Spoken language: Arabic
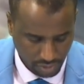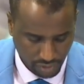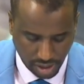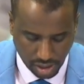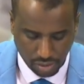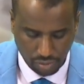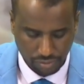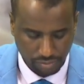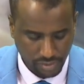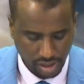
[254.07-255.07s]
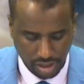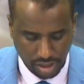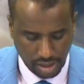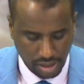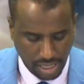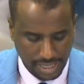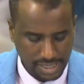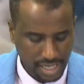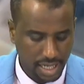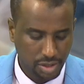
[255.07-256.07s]
فتخيلوا
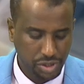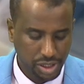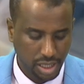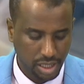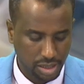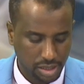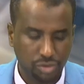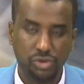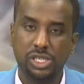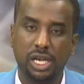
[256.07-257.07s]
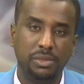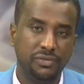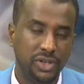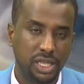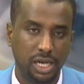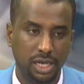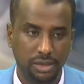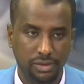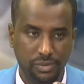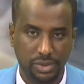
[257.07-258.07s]
الاسعار لو جينا نحصيها من فتره
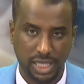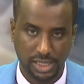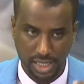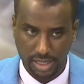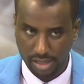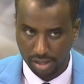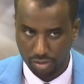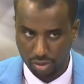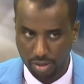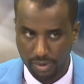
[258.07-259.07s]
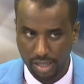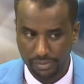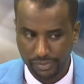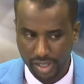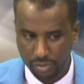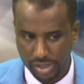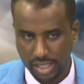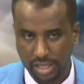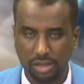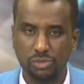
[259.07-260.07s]
بتاعت زياده الكهرباء
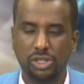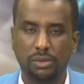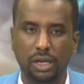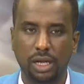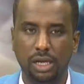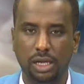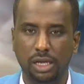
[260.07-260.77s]
وزياده المستمره